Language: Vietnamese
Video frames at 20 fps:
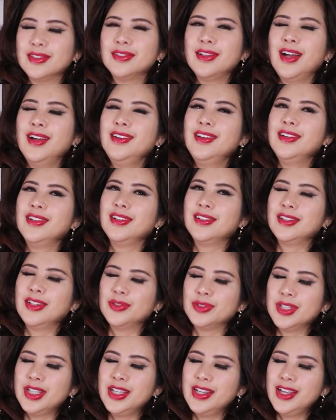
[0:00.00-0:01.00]
đó là lần
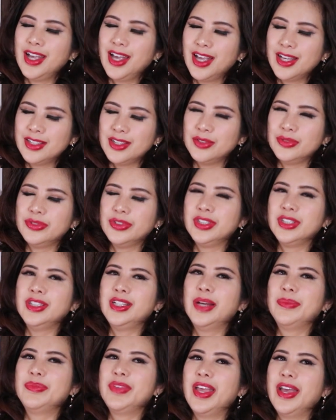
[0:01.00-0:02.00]
đầu tiên hai người phụ nữ
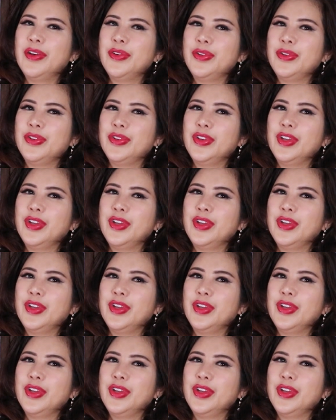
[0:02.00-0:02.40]
gặp nhau